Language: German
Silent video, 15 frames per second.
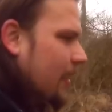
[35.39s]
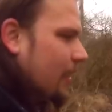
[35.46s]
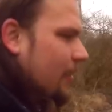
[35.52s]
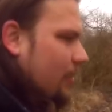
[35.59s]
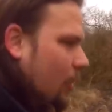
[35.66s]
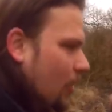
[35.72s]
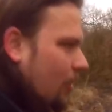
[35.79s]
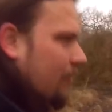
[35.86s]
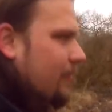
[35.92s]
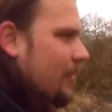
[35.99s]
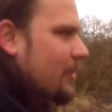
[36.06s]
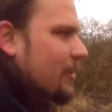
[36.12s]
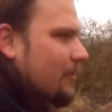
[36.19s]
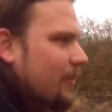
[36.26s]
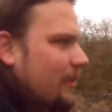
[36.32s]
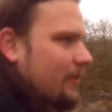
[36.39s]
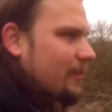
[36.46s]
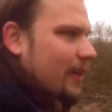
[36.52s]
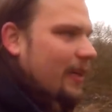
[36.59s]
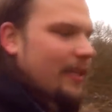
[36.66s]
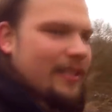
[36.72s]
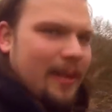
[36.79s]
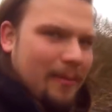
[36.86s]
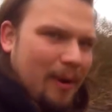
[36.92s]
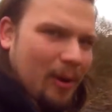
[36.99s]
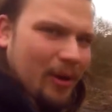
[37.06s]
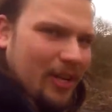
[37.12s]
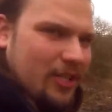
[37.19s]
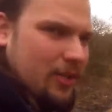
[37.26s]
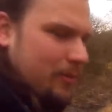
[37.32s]
Ja, kochen will ich auf jeden Fall. Ich habe
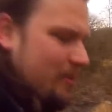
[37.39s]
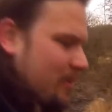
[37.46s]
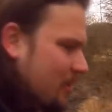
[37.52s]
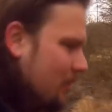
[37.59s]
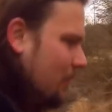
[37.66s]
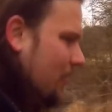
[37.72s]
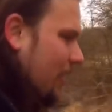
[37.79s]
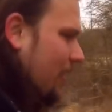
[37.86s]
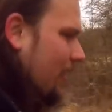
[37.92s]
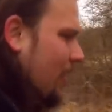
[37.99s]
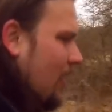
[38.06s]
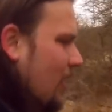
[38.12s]
auch jetzt schon ein bisschen Hunger